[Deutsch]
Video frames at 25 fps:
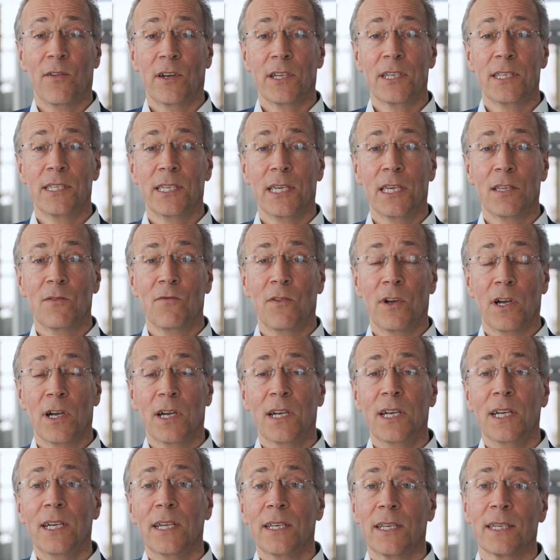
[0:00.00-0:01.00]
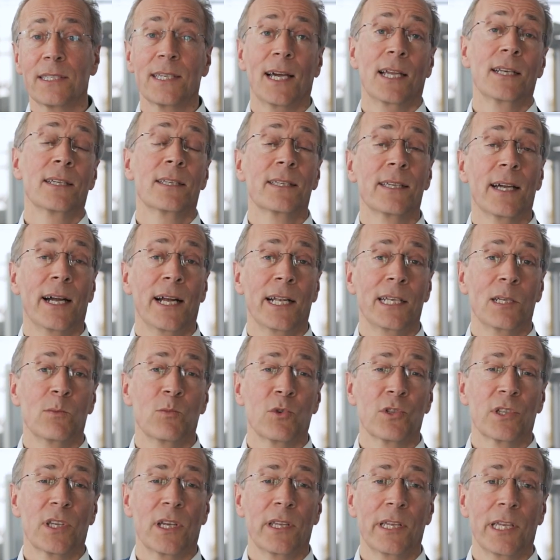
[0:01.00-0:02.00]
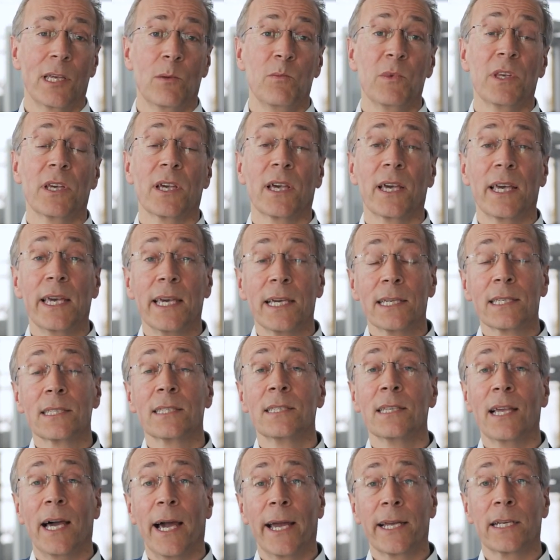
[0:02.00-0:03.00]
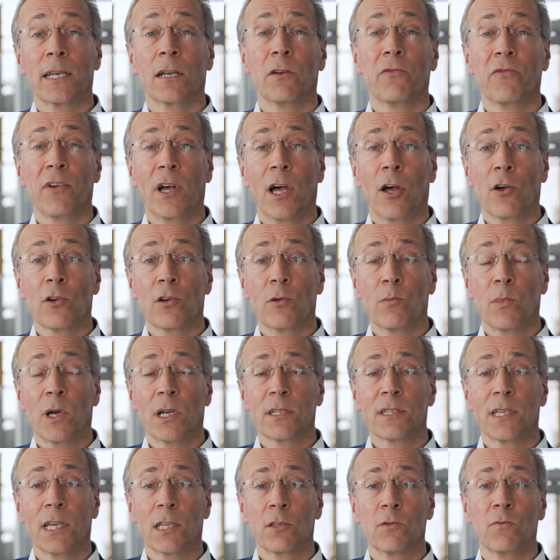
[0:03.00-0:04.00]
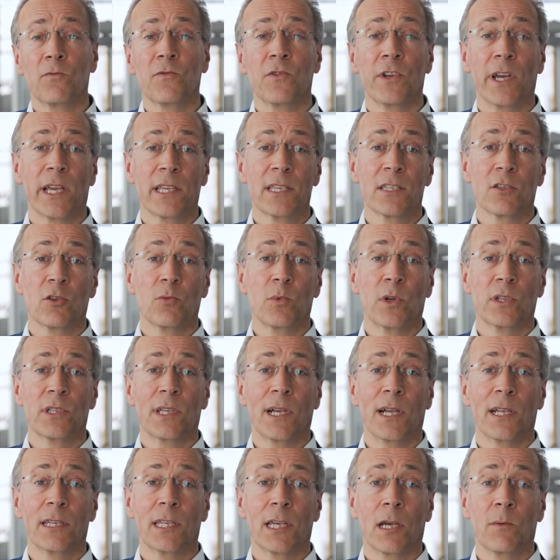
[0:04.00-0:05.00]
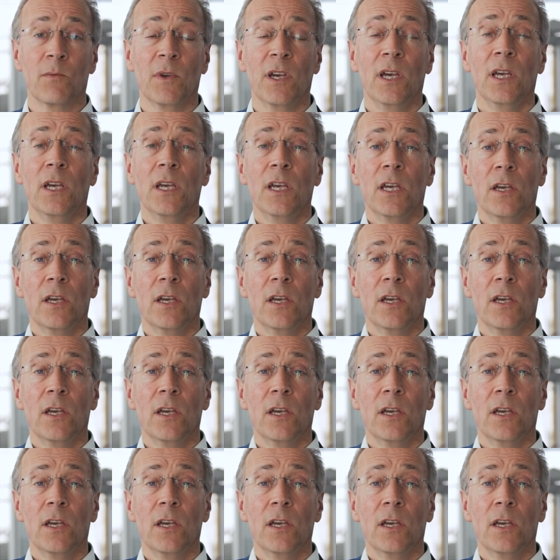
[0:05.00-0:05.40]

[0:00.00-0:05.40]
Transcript: Qualität war, dass alle Teilnehmer im Unternehmen ihre ersten eigenen Erfahrungen gemacht hatten und wir jetzt darüber unterhalten haben,